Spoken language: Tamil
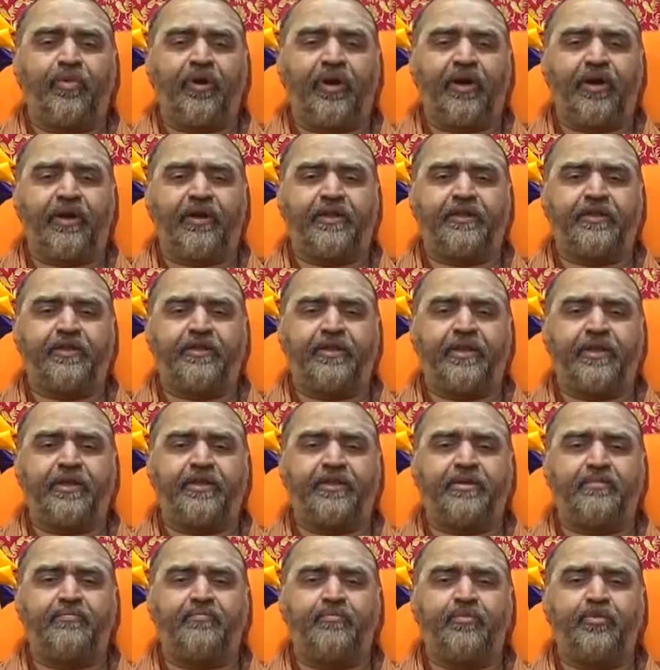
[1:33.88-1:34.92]
பாரத
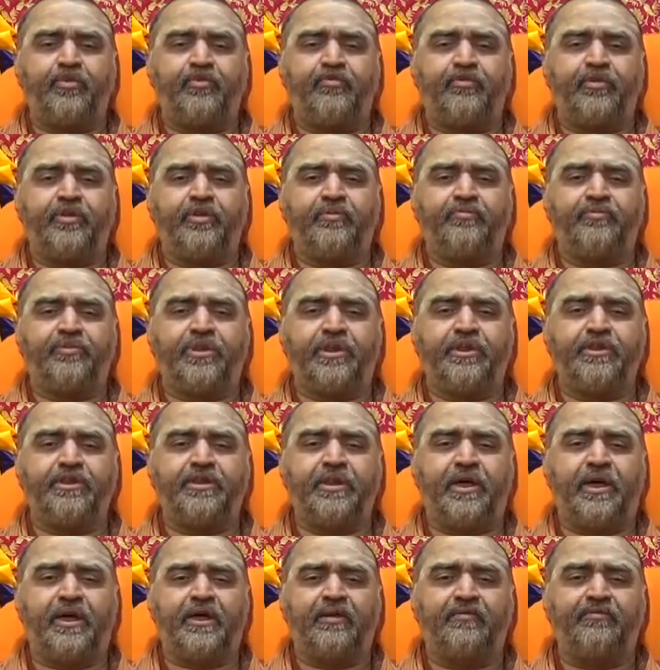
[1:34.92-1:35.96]
தேசம் முழுவதும்
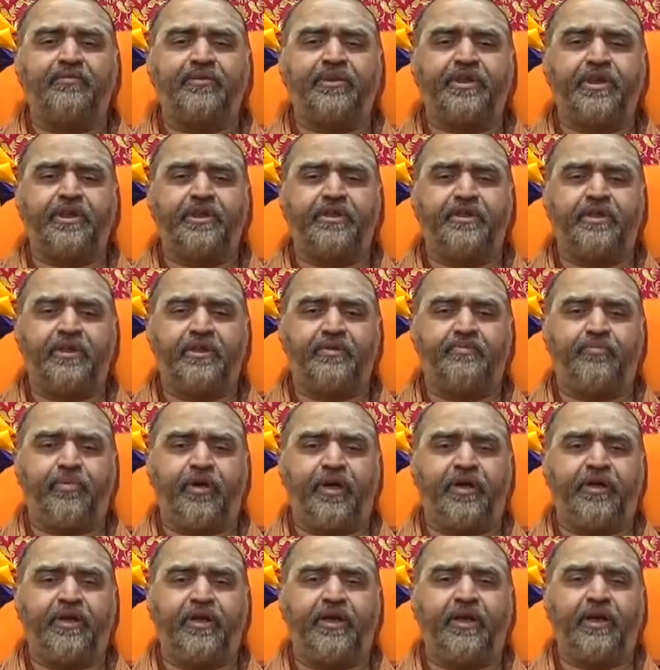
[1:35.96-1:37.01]
சஞ்சாரம் செய்து
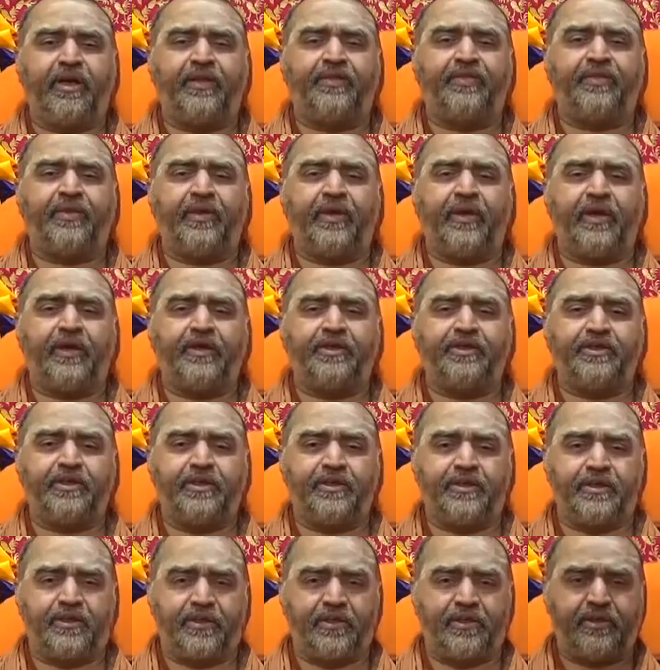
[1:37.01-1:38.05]
பாத
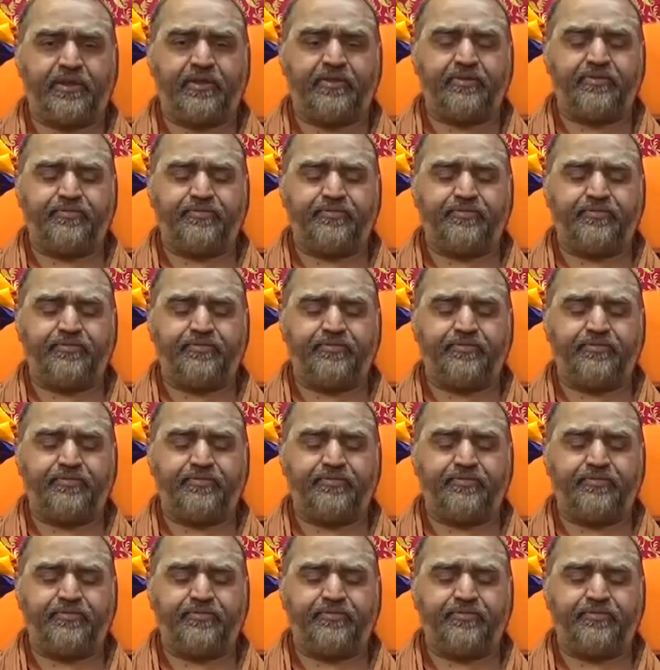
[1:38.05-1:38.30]
சென்று